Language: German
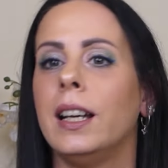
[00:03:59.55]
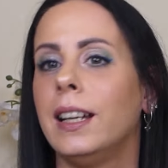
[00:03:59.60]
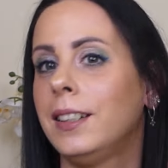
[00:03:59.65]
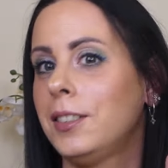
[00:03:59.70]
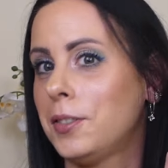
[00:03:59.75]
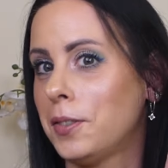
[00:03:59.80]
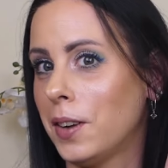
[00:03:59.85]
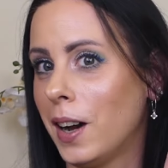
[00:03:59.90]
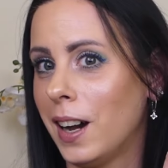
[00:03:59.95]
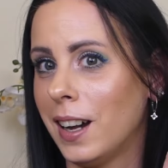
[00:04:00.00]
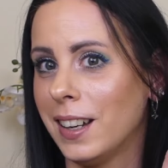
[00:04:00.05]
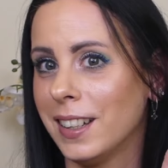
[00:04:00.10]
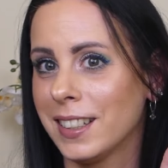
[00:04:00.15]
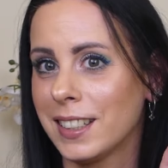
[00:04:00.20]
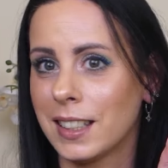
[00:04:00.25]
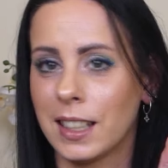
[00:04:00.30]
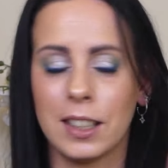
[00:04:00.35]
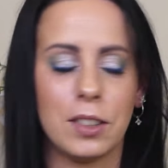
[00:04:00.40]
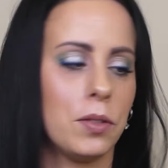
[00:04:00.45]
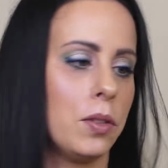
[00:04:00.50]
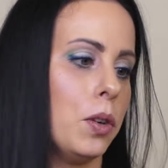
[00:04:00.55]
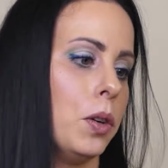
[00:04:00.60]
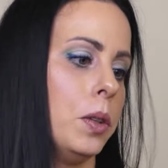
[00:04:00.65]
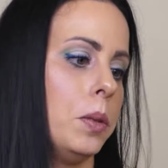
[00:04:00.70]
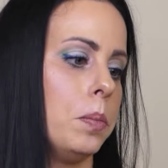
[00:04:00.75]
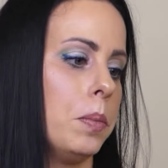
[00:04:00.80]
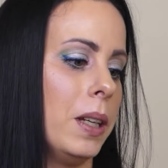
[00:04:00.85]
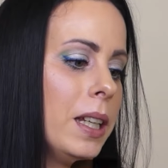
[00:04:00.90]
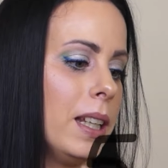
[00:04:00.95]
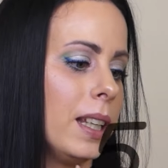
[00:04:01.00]
etwas. Das
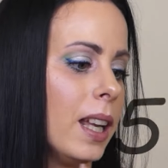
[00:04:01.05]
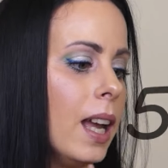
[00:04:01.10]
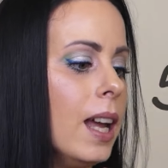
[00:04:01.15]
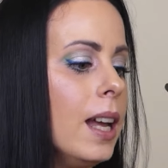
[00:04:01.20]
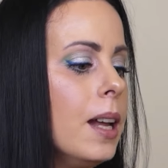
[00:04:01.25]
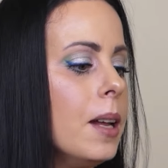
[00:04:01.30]
freut mich.